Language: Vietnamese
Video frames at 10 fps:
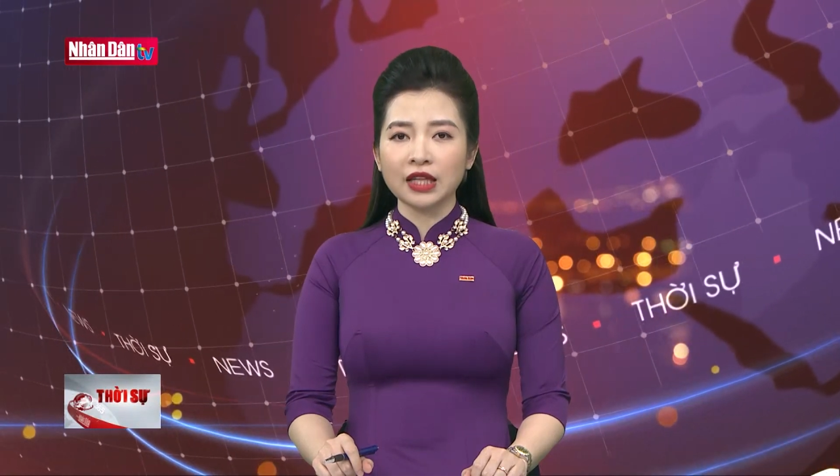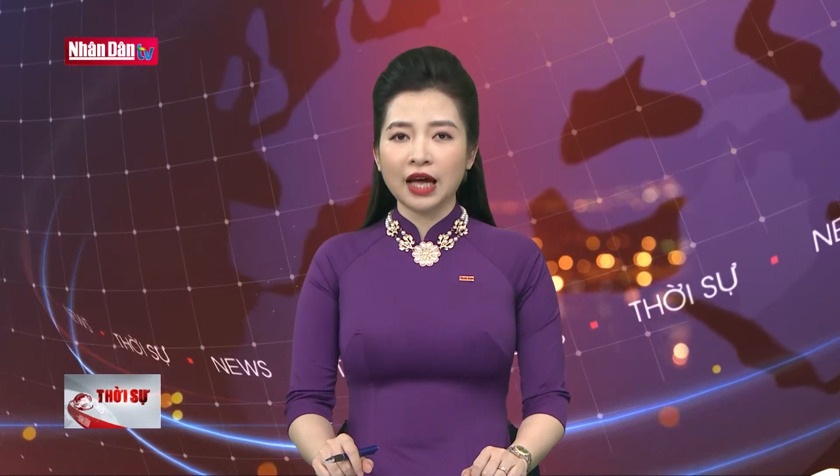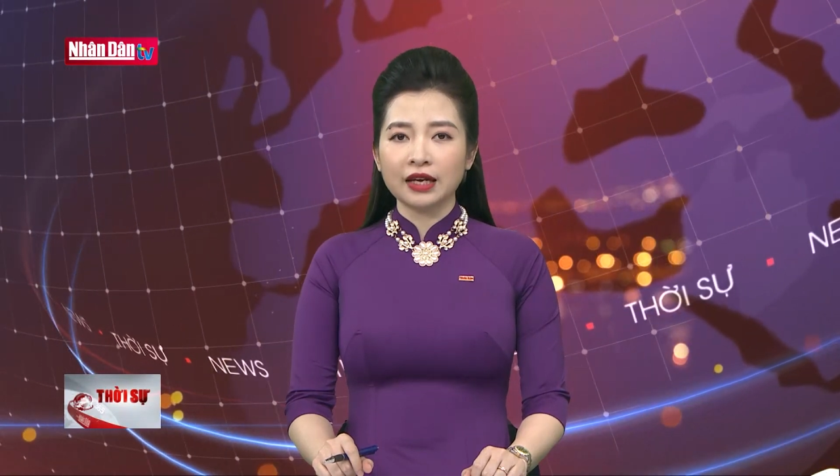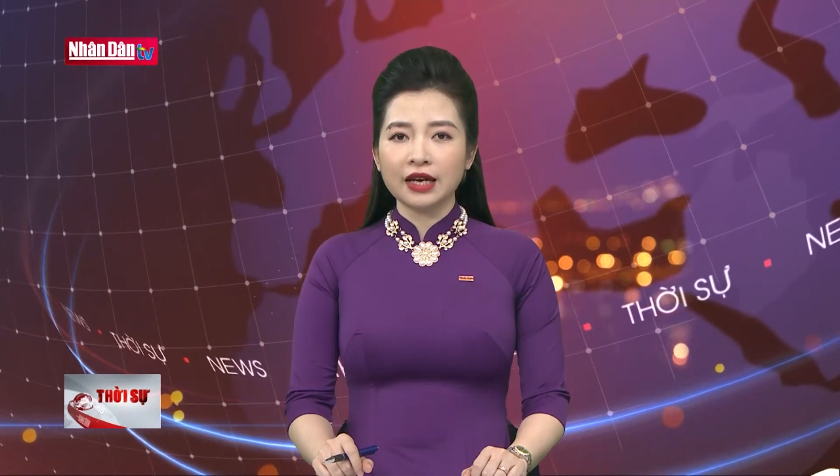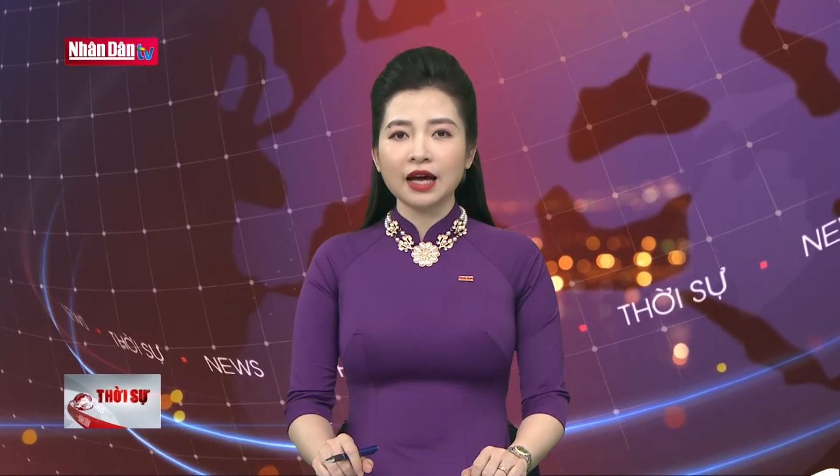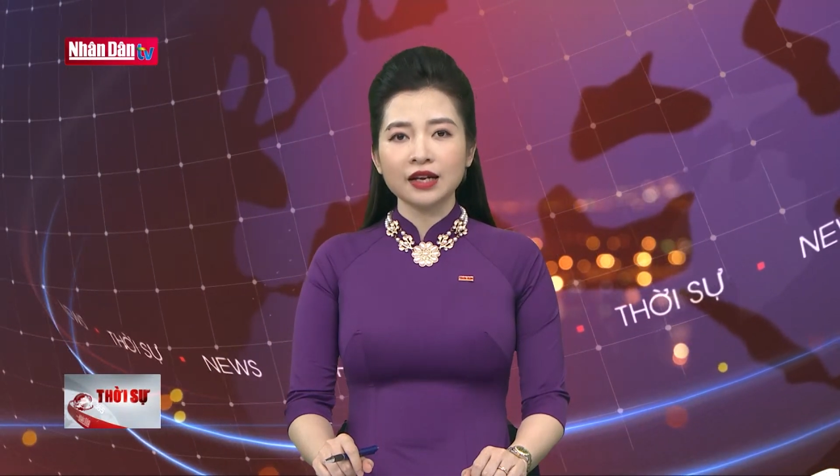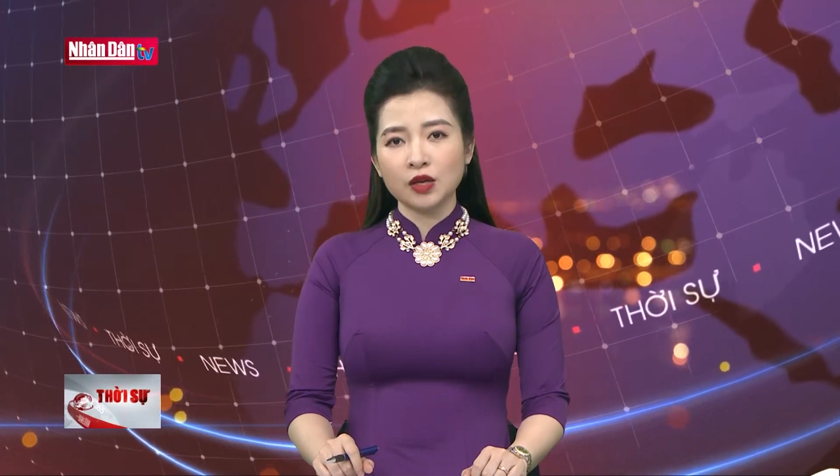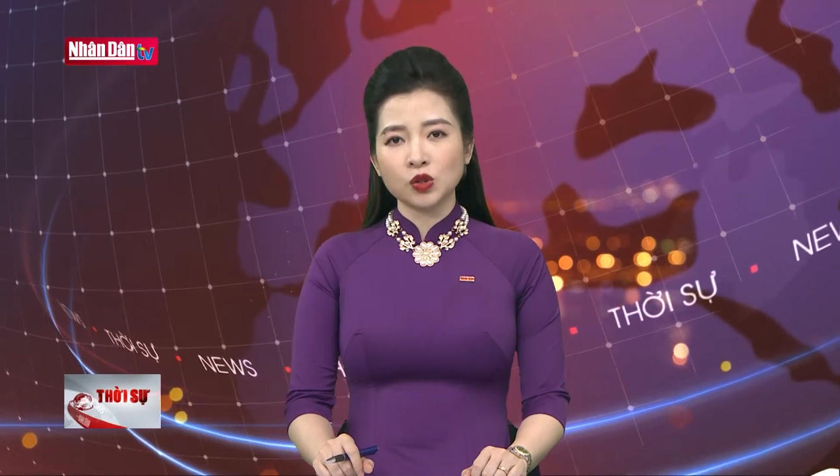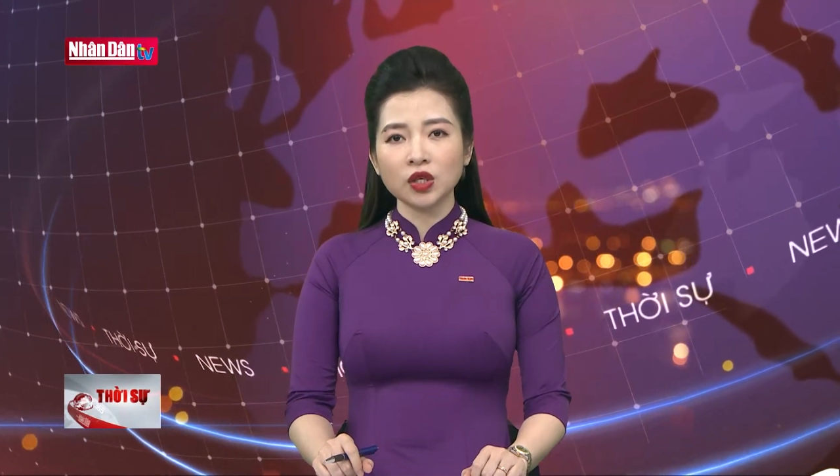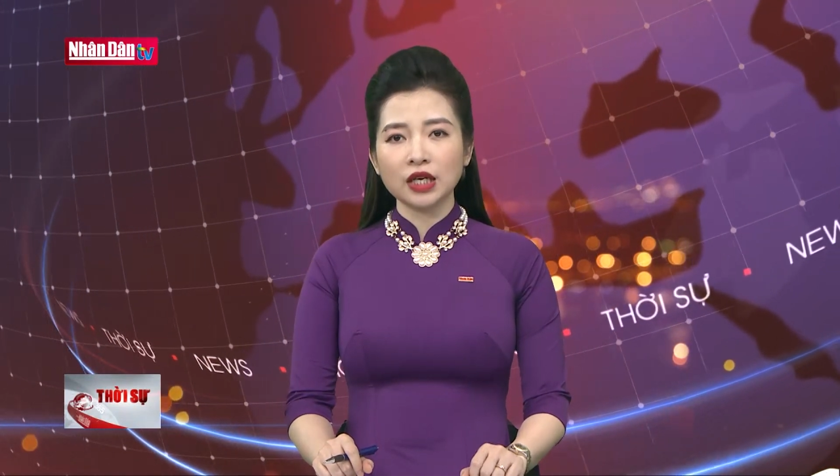tải đã đề
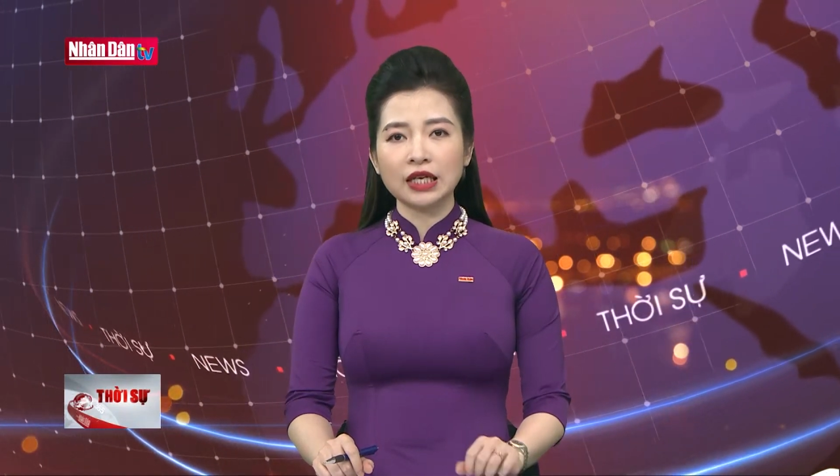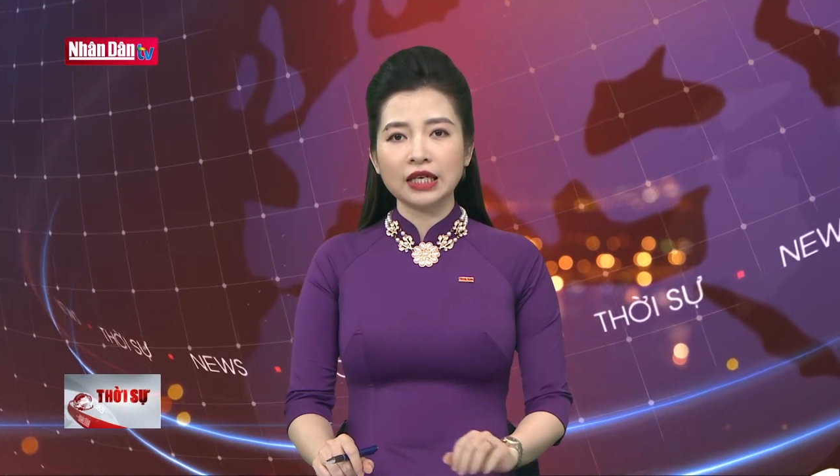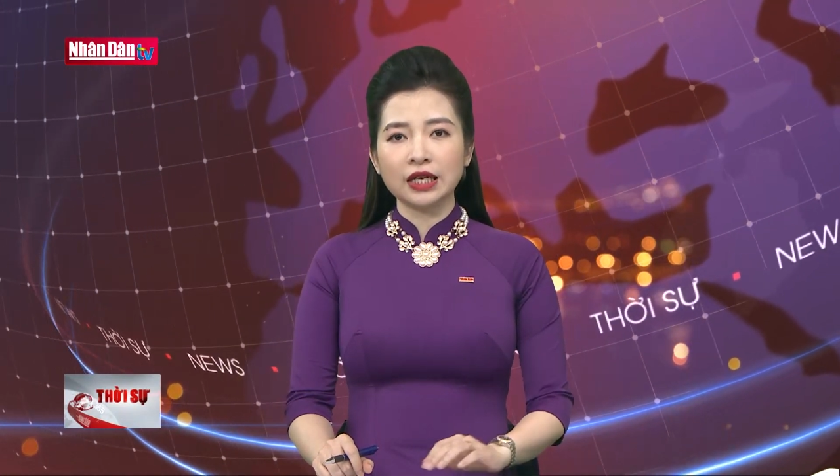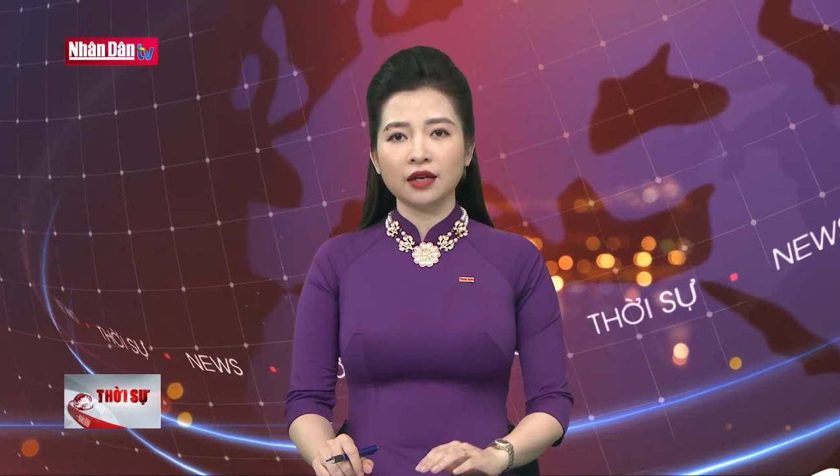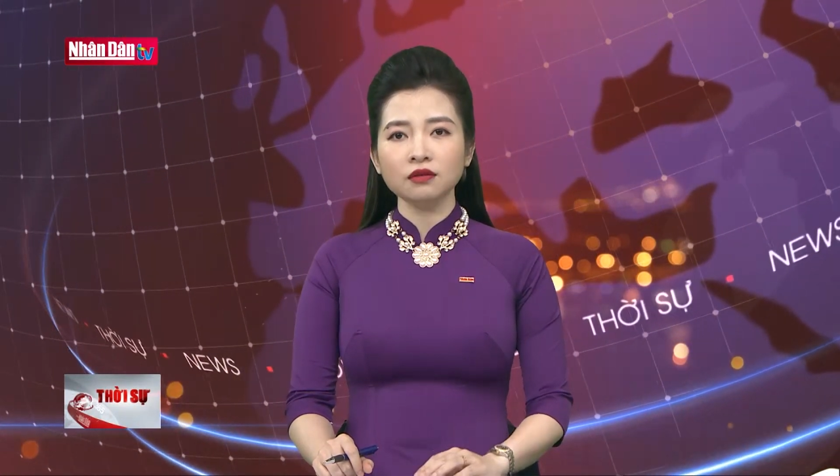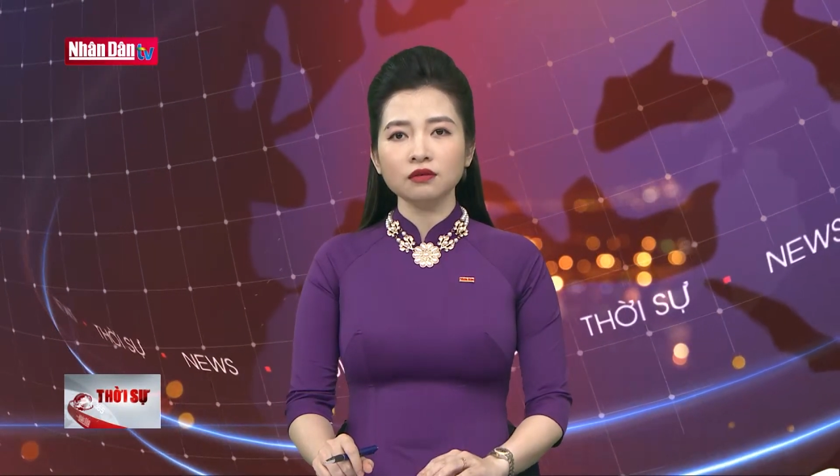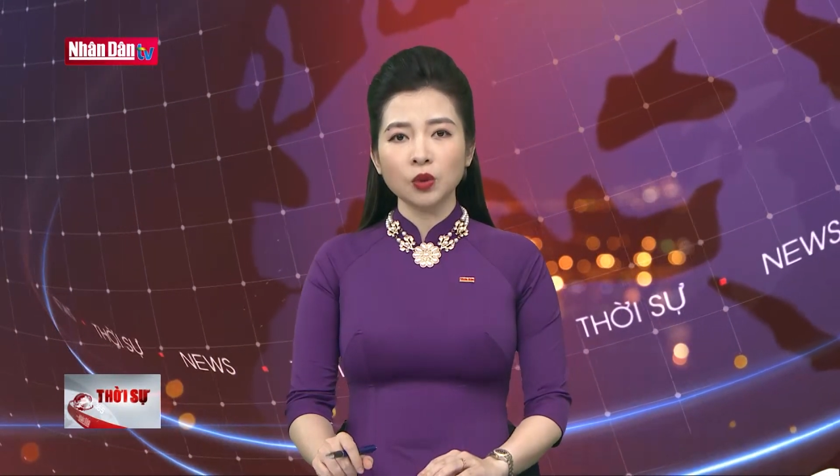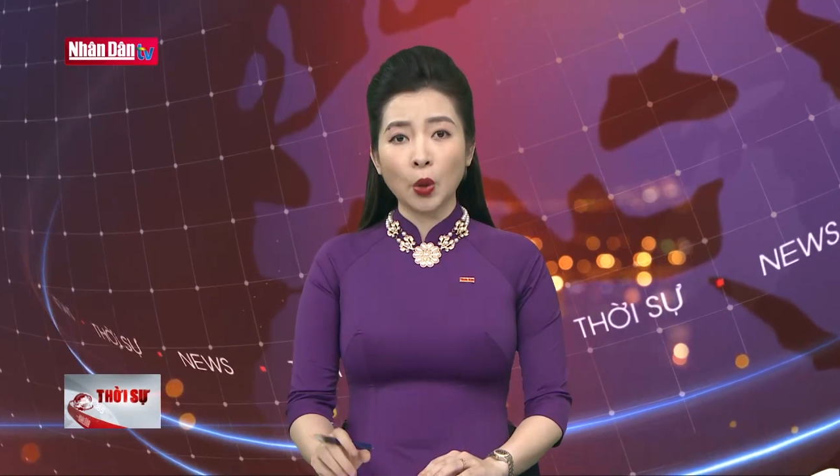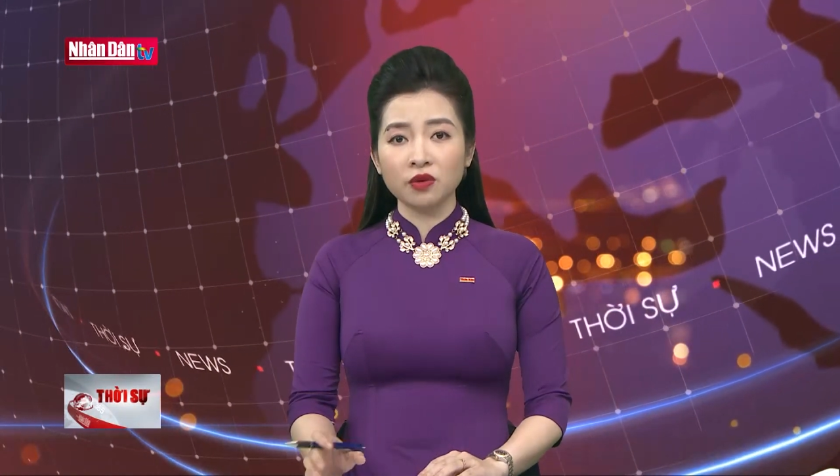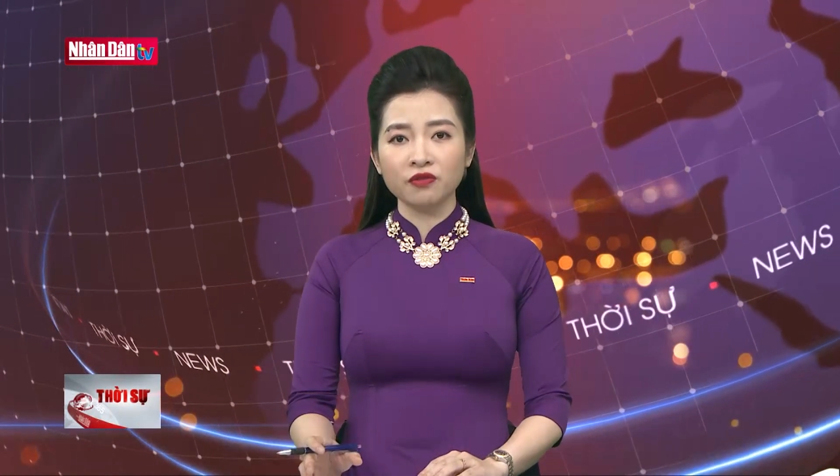xuất ý kiến
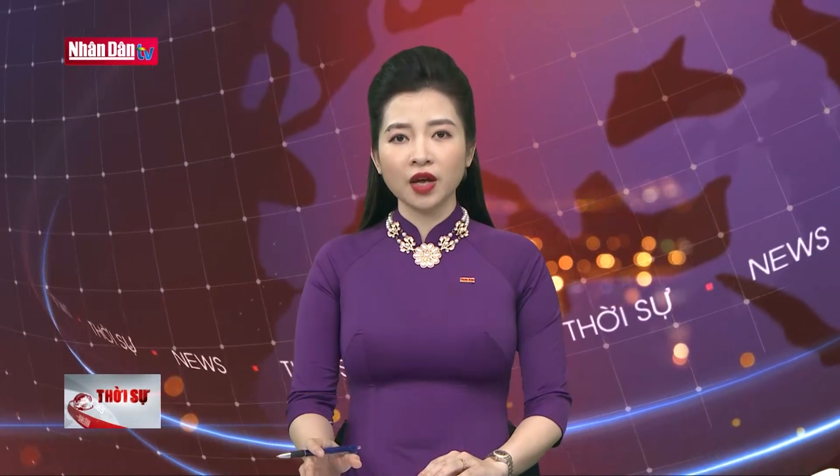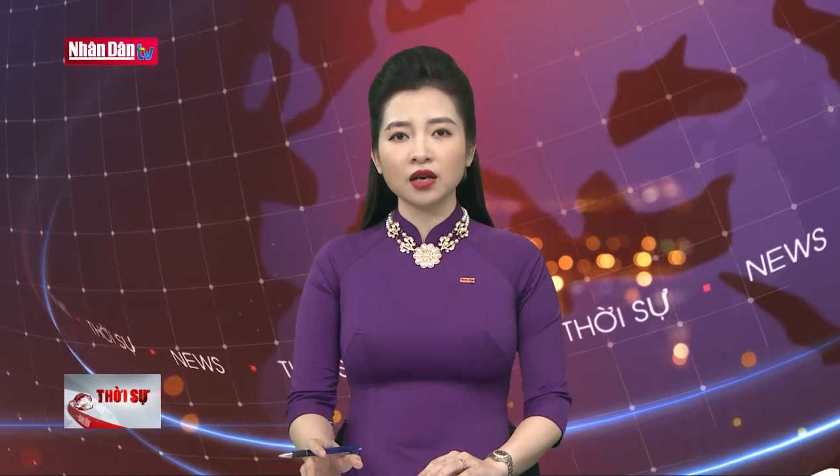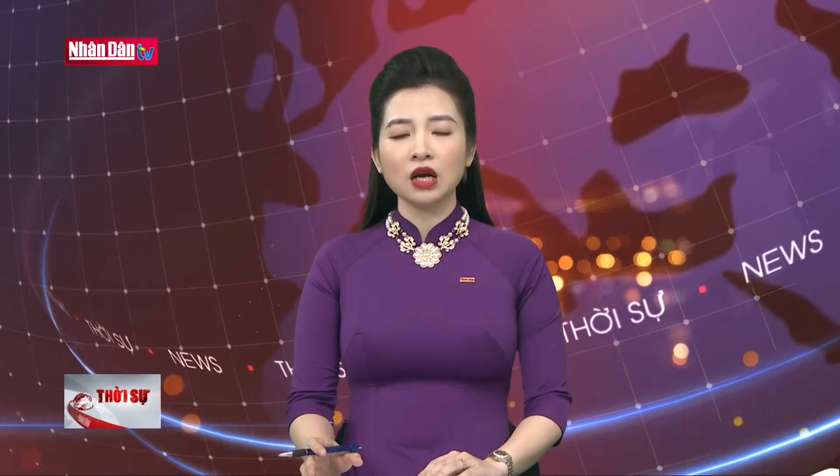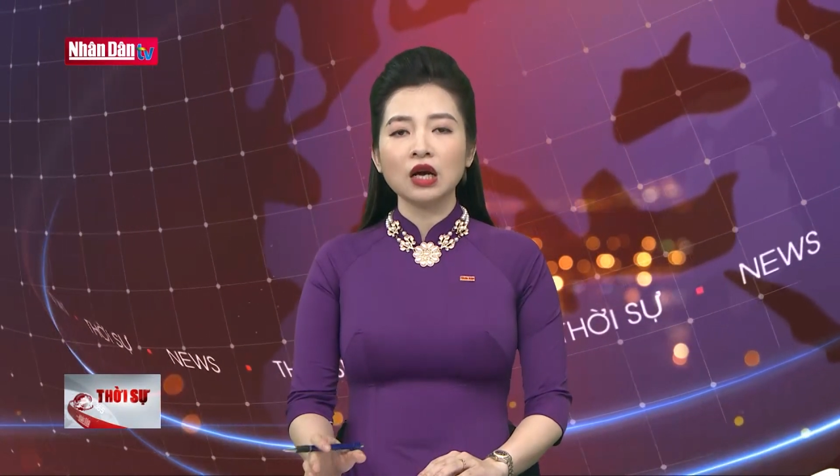thuyền viên,